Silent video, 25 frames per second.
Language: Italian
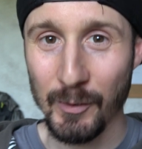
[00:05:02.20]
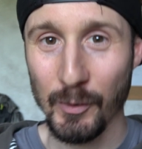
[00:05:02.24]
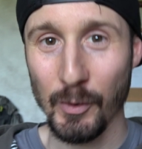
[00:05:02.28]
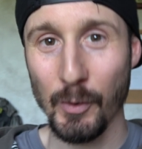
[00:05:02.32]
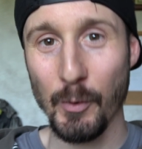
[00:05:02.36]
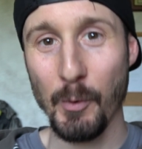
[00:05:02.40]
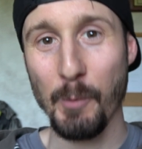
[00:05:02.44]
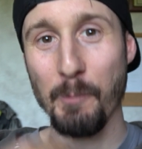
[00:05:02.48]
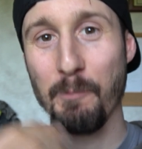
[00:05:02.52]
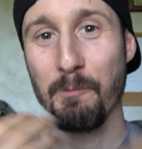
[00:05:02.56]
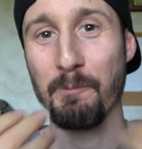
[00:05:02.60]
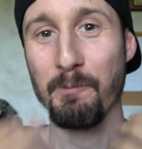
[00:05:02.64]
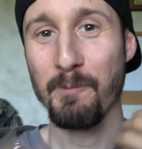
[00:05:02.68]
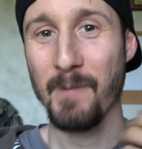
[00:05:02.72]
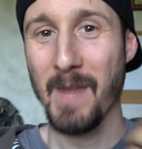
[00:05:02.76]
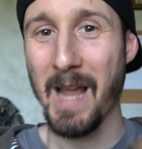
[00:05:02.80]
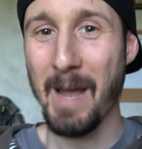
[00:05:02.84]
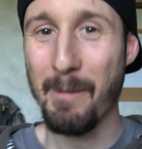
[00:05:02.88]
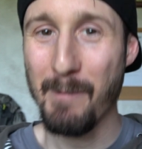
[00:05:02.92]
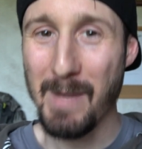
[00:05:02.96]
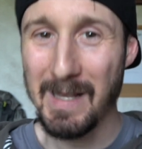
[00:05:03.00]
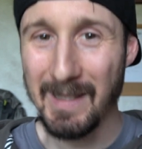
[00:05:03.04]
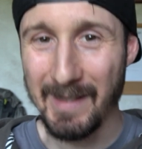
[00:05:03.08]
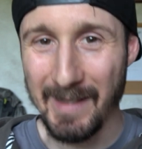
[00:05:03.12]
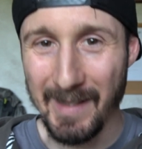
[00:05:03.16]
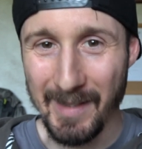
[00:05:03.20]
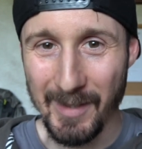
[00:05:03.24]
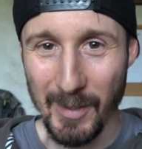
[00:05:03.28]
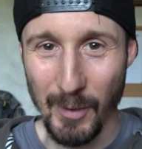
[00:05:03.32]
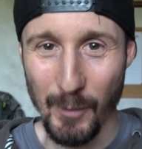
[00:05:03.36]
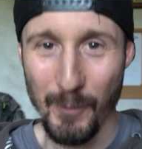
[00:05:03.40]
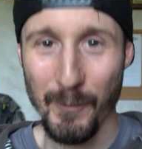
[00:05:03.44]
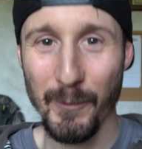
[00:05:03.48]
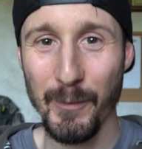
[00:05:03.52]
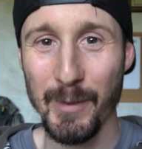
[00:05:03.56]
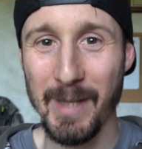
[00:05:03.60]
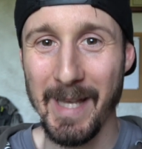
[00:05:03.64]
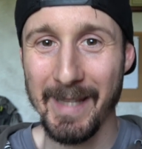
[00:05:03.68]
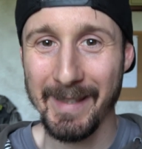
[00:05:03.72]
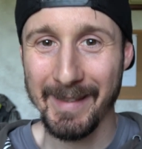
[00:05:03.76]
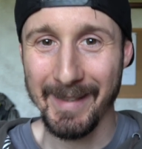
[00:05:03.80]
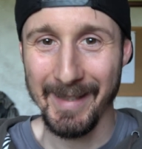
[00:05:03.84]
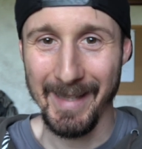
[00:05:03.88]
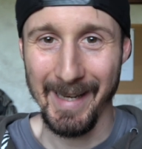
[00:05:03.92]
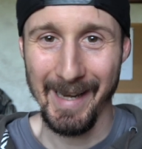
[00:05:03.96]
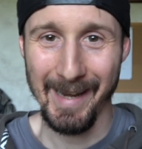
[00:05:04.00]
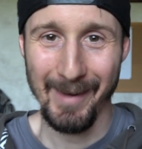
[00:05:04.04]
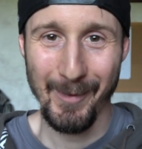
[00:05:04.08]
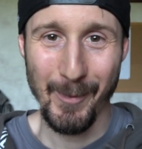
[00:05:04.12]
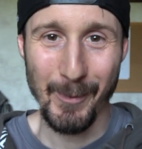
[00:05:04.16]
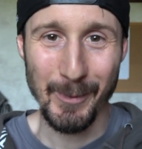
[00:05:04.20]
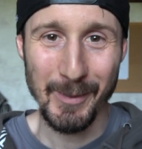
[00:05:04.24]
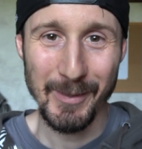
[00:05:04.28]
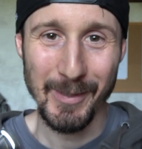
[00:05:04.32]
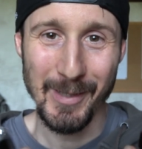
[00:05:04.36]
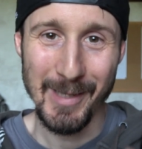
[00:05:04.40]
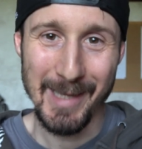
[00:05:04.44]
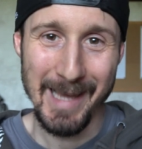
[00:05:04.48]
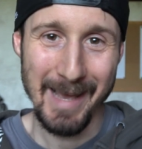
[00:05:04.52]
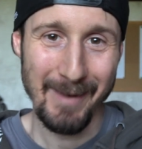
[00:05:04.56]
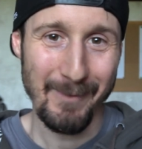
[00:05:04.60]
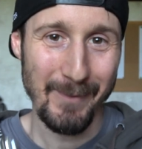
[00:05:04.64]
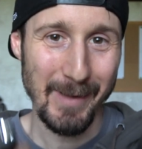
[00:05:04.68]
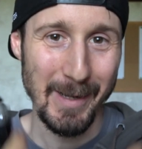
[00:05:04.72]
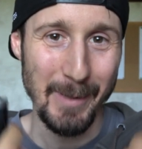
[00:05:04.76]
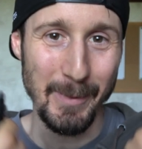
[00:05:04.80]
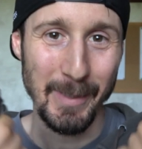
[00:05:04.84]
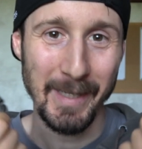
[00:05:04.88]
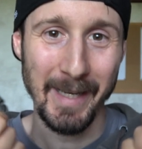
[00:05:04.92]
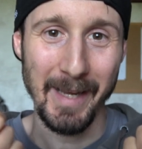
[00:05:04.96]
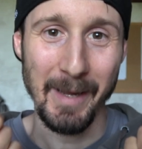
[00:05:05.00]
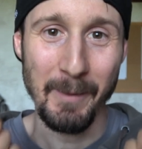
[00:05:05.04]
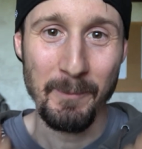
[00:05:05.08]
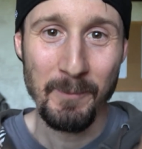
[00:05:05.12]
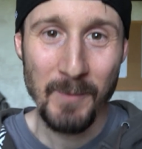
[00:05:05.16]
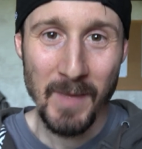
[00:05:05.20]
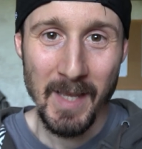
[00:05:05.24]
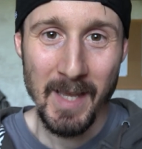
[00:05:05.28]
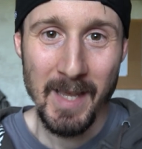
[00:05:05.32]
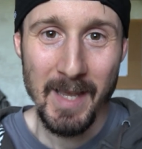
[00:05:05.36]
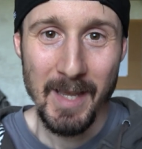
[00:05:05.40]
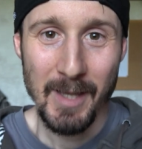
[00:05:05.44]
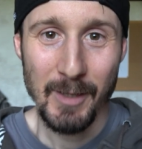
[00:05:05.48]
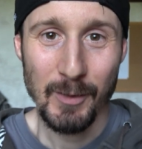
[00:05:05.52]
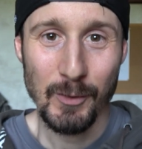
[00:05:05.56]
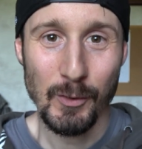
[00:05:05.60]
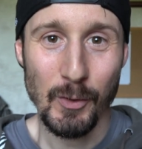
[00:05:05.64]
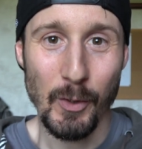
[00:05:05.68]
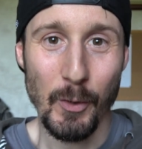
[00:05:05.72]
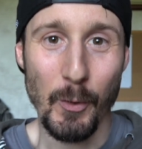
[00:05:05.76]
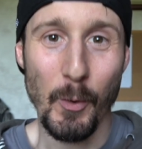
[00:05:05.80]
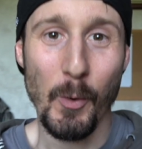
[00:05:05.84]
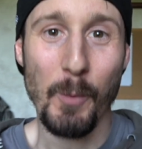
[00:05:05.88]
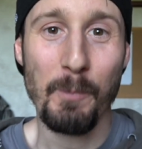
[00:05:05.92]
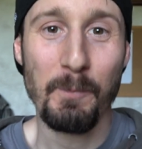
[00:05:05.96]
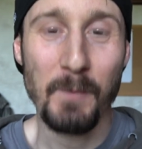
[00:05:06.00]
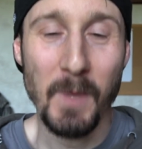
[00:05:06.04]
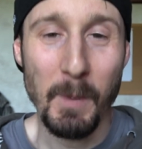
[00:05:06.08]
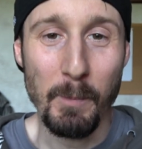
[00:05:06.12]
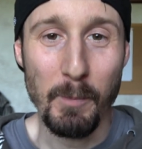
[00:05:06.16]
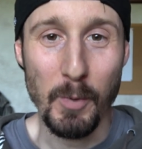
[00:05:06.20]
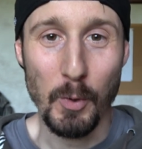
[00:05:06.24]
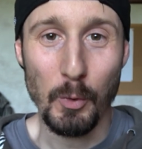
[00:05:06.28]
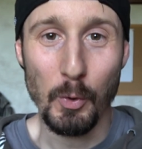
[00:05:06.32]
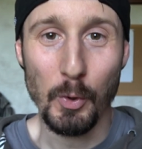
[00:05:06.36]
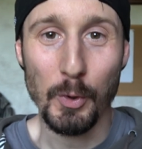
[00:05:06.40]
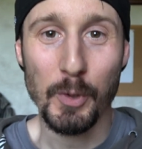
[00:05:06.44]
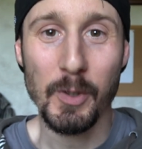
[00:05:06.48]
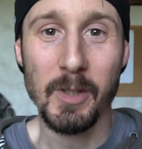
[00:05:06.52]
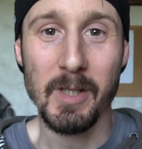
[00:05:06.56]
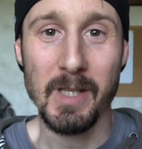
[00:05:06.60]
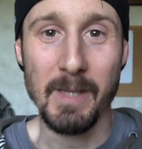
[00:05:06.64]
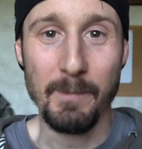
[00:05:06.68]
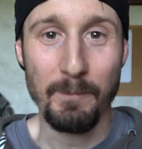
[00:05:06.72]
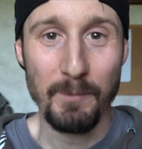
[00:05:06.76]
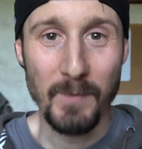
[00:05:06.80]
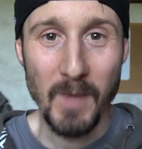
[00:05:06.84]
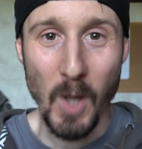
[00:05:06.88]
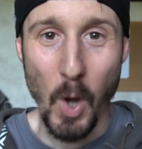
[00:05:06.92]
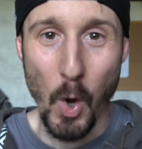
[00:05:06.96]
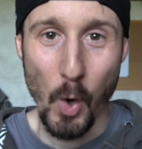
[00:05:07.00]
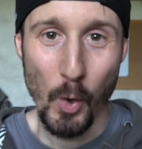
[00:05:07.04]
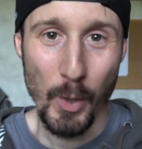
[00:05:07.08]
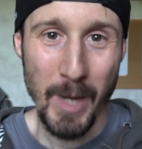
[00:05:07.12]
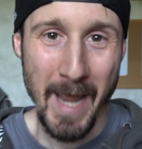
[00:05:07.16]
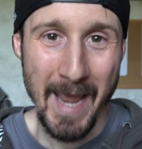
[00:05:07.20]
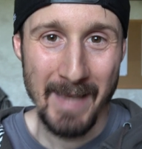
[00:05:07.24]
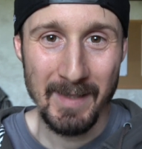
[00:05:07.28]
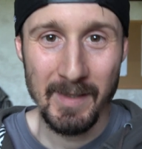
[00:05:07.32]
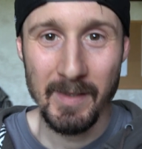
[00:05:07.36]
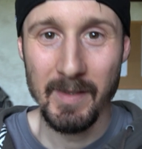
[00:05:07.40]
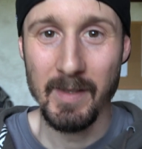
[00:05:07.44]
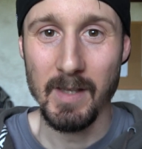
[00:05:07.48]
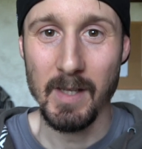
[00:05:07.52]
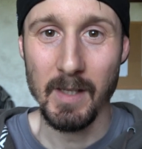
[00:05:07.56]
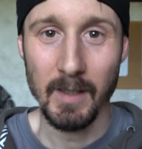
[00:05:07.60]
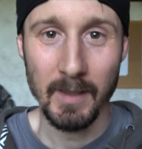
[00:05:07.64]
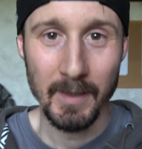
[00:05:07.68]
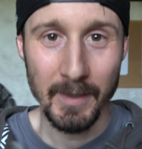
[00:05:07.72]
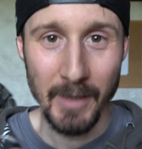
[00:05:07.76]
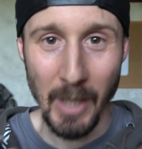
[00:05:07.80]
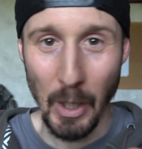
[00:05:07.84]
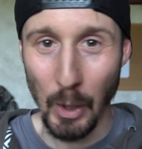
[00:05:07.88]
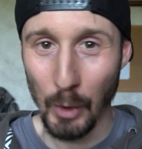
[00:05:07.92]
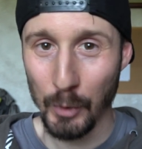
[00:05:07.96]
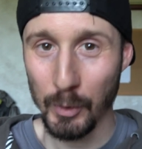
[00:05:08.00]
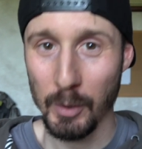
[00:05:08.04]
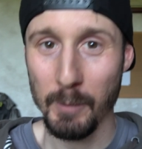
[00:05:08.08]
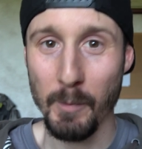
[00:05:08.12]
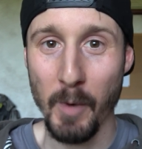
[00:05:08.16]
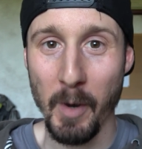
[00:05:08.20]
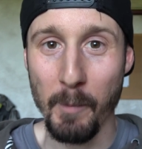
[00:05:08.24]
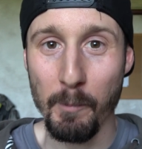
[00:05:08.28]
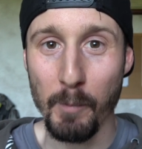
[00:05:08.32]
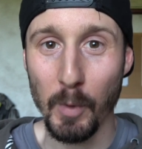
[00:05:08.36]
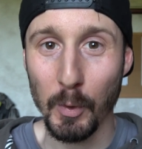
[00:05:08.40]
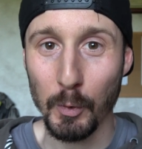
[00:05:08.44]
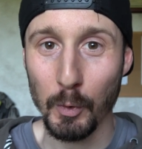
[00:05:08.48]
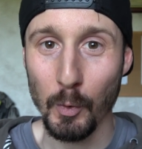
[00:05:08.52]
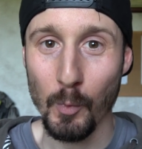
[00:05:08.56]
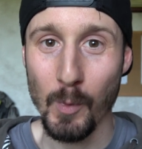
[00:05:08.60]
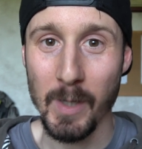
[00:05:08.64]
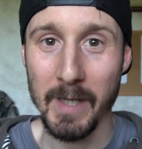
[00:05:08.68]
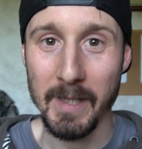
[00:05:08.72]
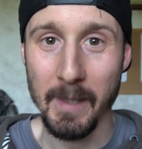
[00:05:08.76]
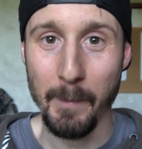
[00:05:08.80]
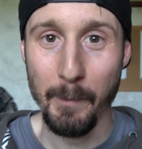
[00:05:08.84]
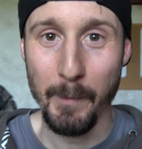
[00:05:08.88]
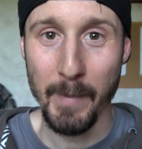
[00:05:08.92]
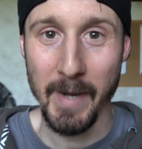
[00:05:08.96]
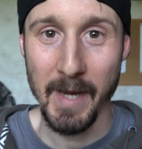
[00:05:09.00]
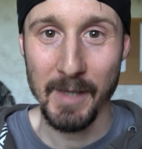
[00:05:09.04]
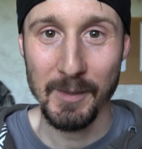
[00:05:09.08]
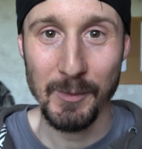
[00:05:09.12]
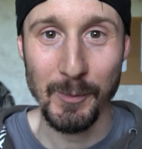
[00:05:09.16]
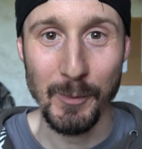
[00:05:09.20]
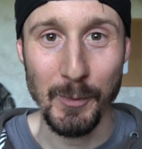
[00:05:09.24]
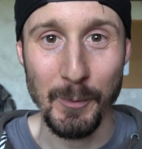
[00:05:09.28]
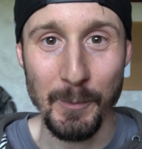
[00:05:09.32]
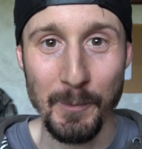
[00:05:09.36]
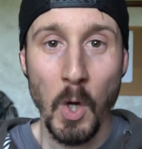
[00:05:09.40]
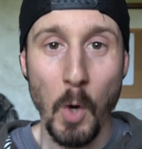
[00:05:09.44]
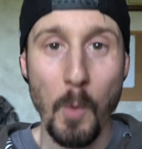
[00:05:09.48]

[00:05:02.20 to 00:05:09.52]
sono abbastanza confidente nel consigliarveli perché sono prodotti onesti dall'ottimo rapporto qualità-prezzo.